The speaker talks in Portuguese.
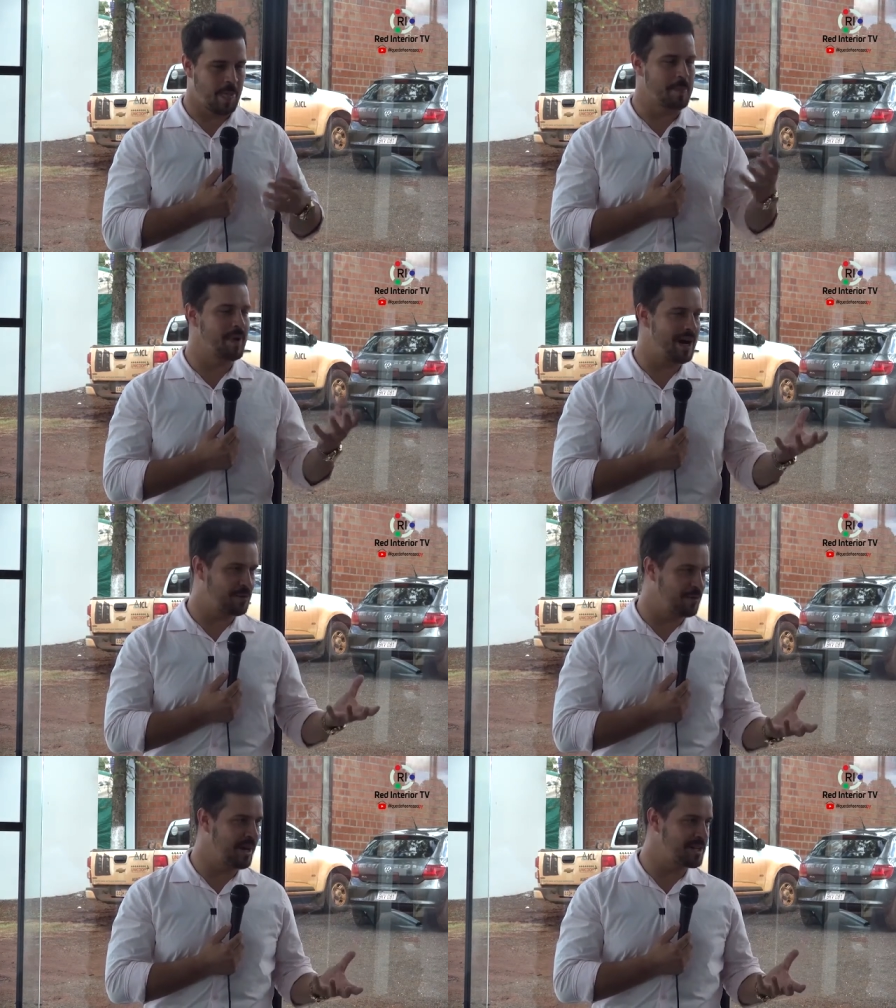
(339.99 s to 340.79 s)

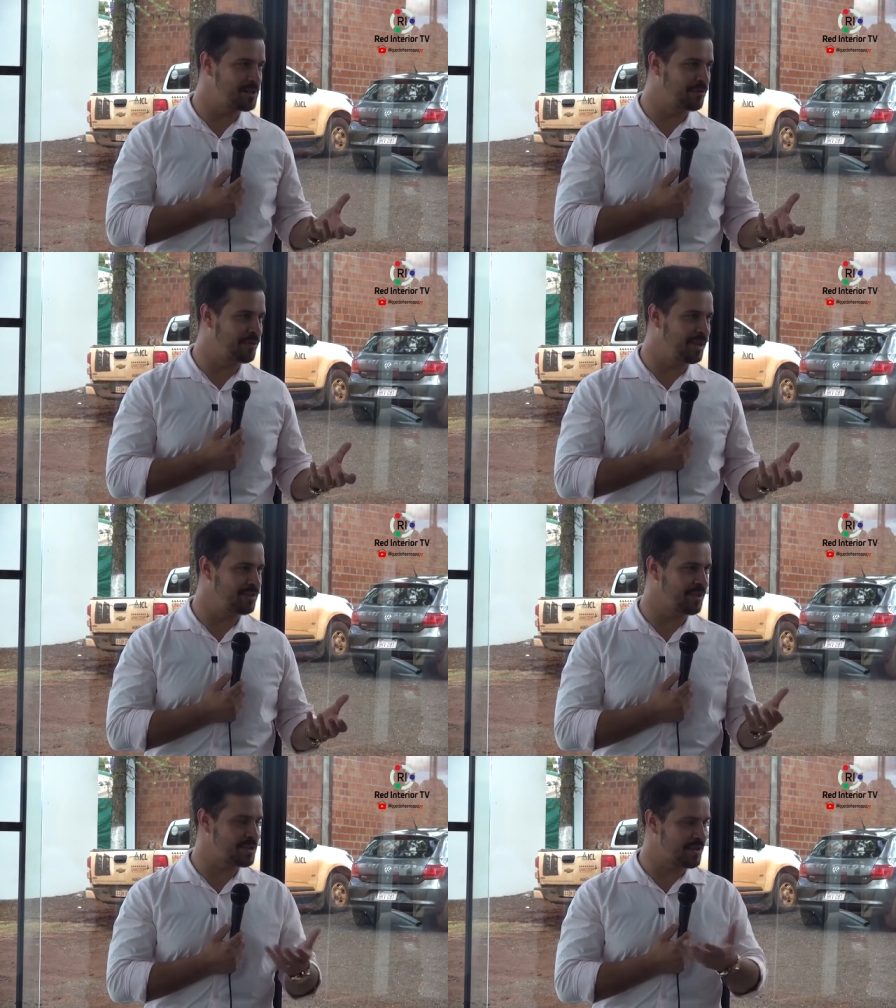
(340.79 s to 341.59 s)
Marco Brasil
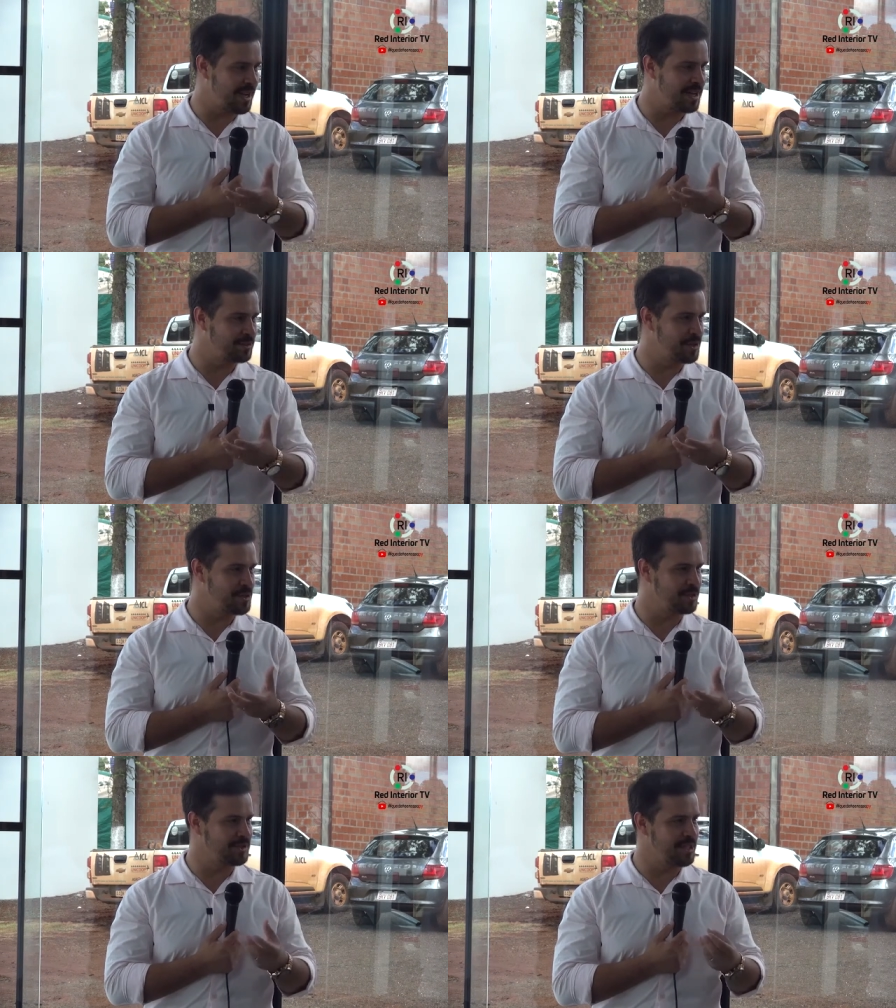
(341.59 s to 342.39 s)
Filho, nosso narrador de
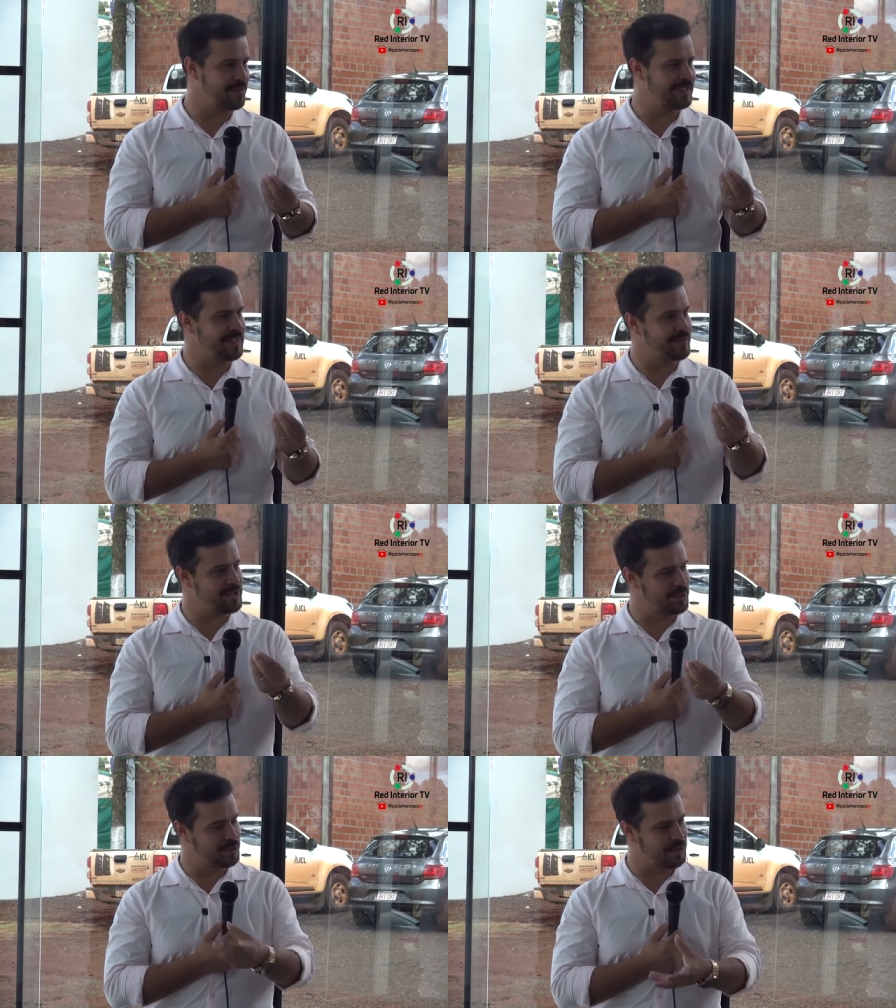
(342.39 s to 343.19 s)
rodeio, vai estar
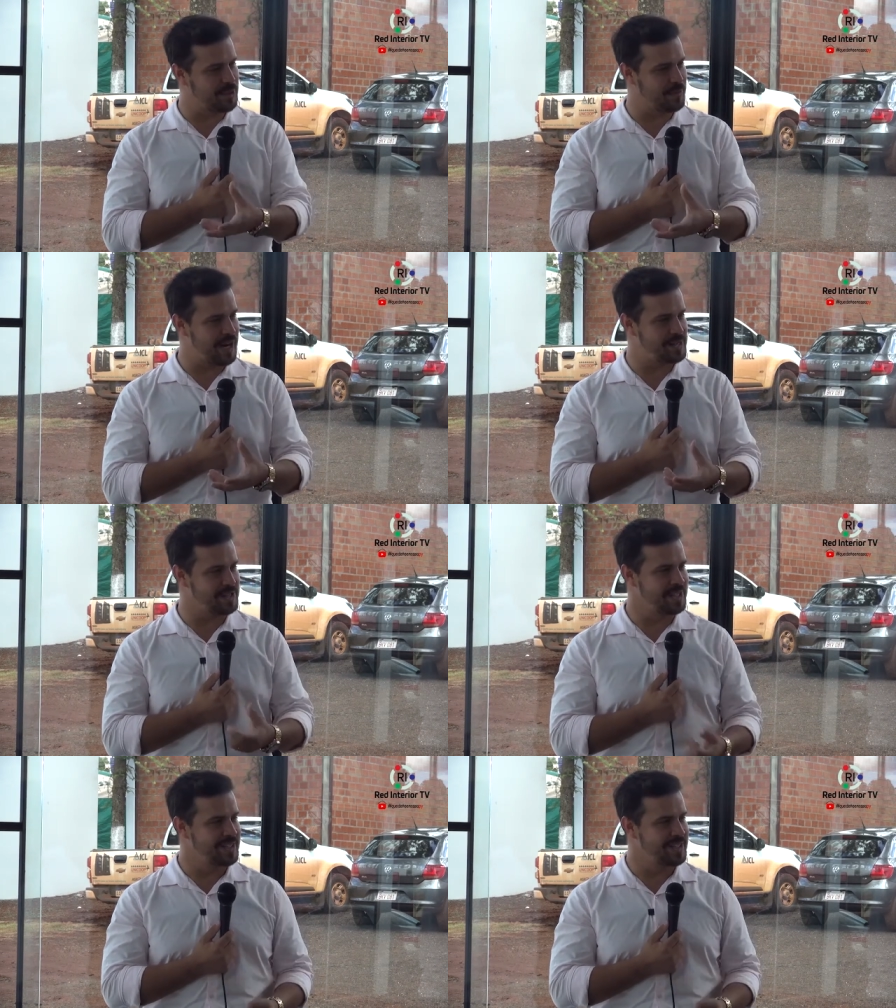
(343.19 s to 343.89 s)
fazendo toda a parte